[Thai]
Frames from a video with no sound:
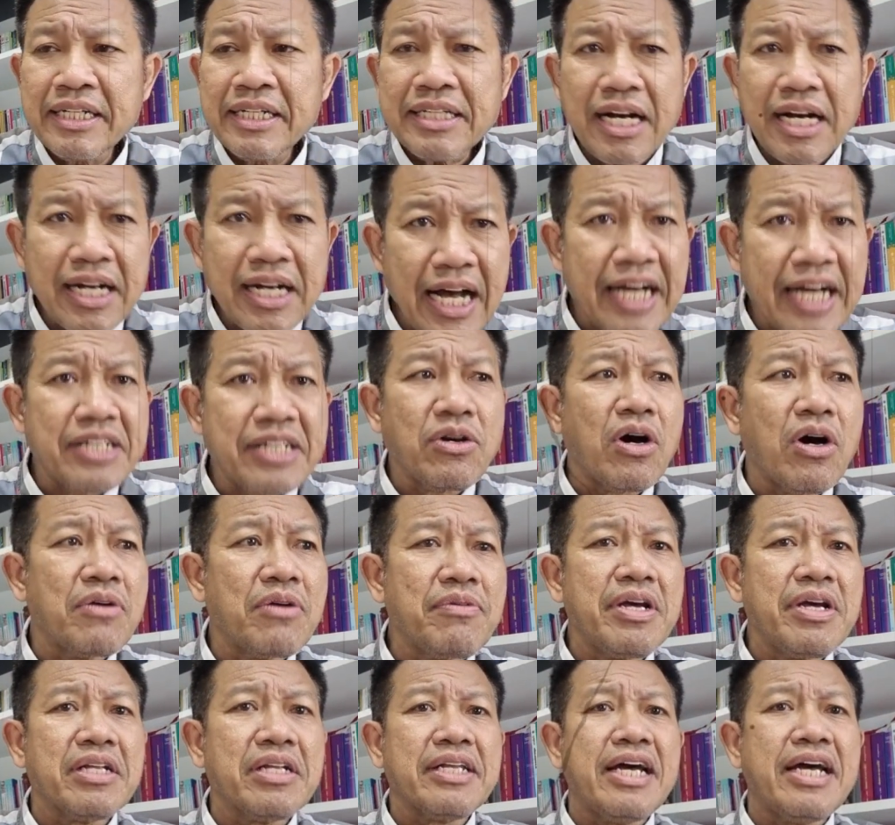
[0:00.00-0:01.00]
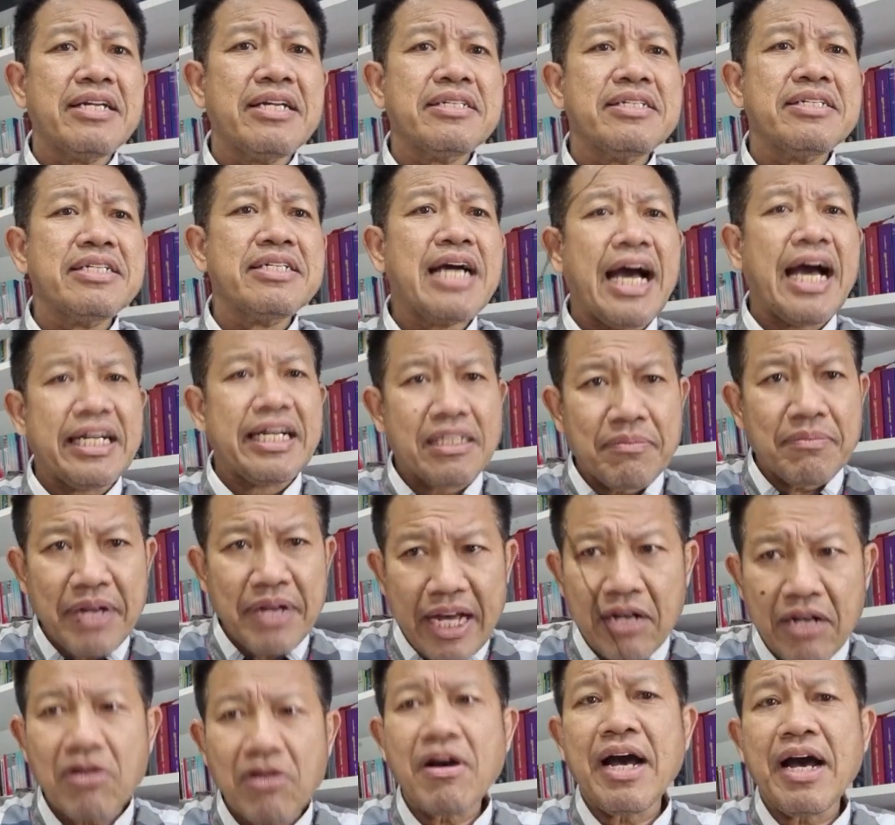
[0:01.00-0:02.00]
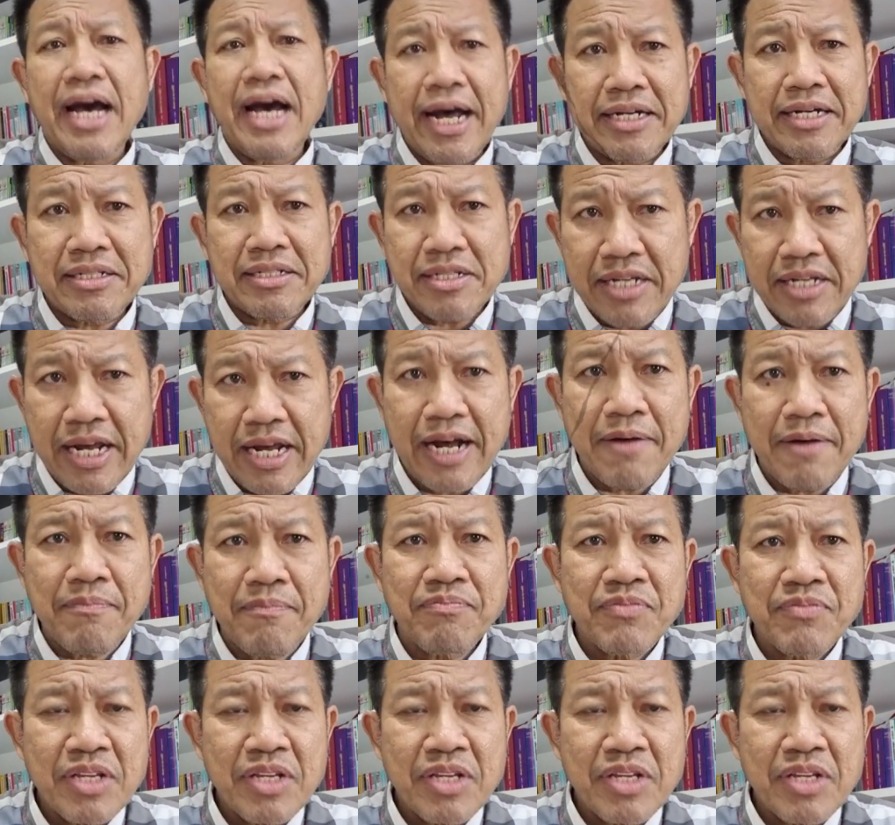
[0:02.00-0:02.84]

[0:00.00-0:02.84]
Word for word: ถ้าใครโดนวิ่งเต้นซื้อขายตำแหน่งก็อัดเสียง